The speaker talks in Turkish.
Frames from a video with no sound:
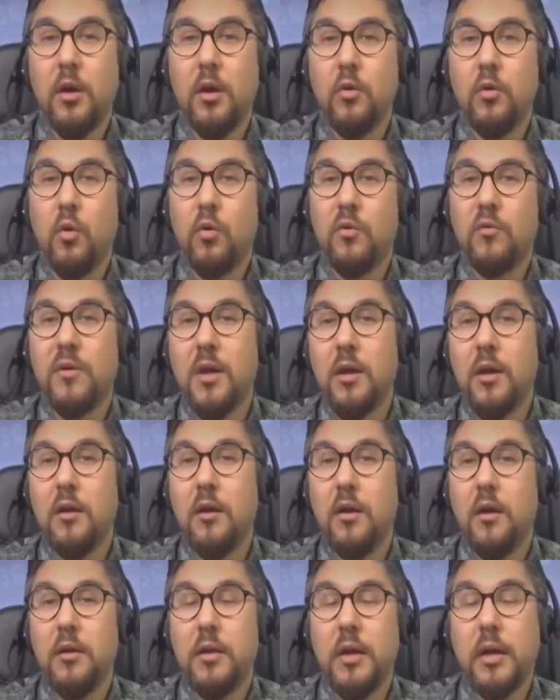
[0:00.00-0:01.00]
yoksa
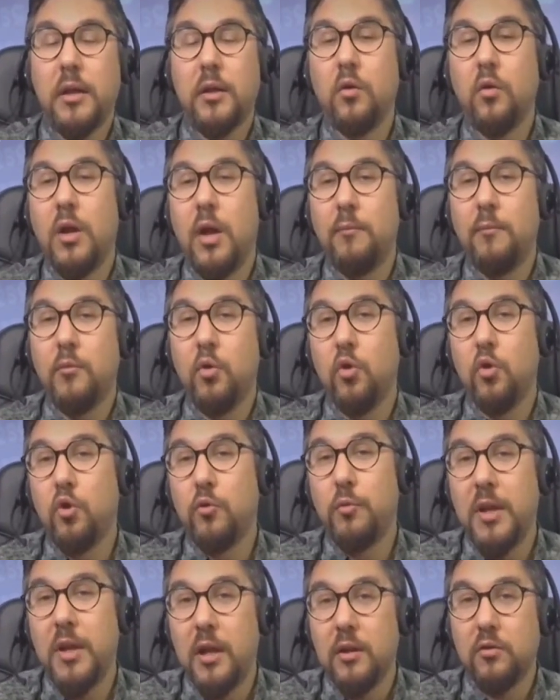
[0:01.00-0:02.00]
yeni dönemde
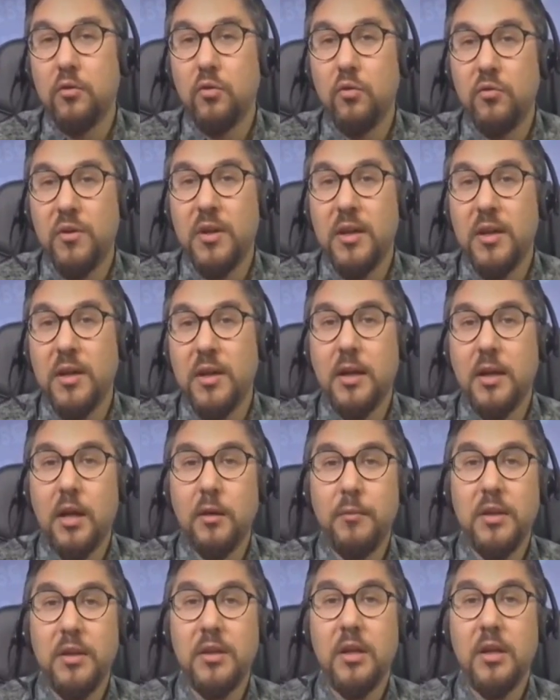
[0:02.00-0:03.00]
3600'lere
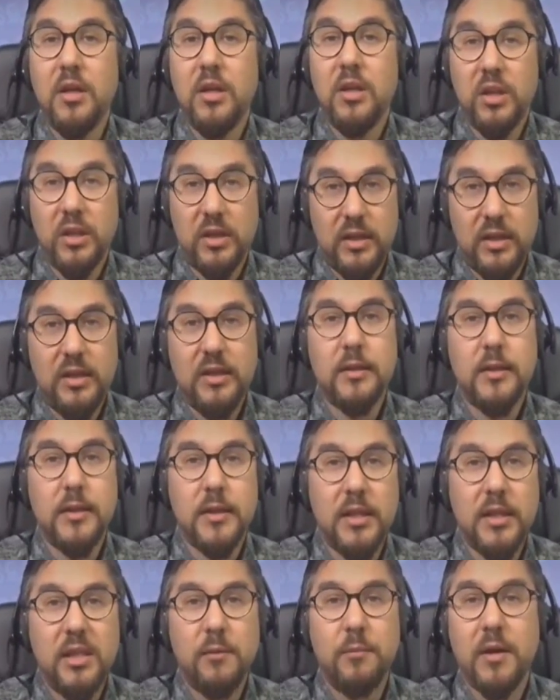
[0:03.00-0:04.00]
kadar bir ciddi
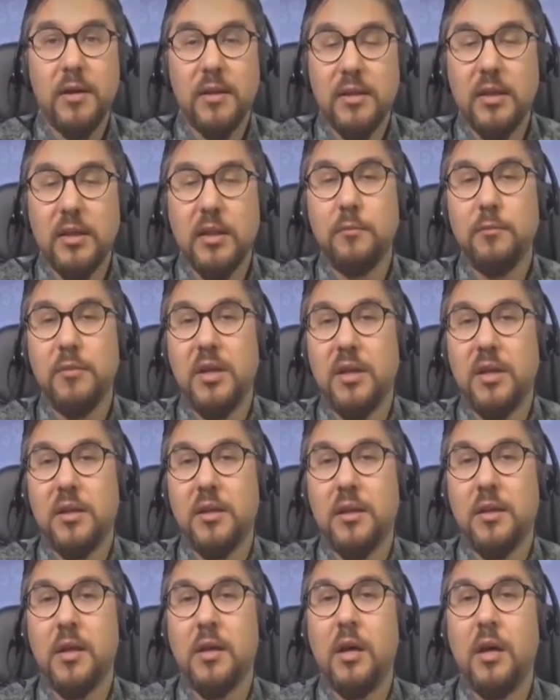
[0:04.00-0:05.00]
satış baskısı mı
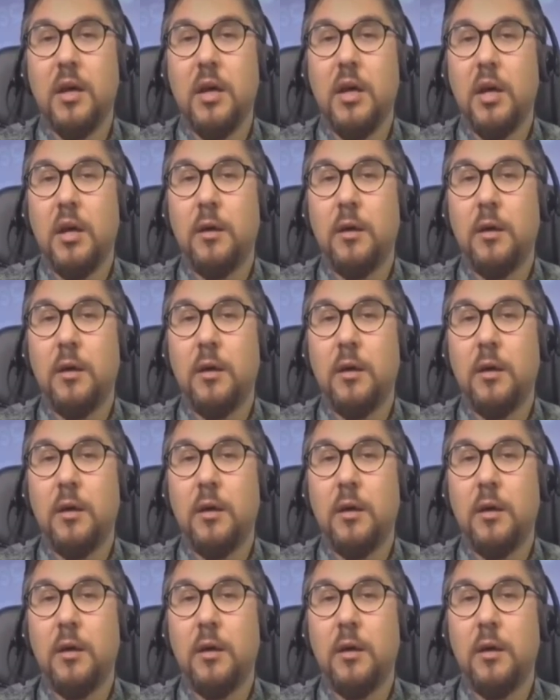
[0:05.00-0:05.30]
yaratacak?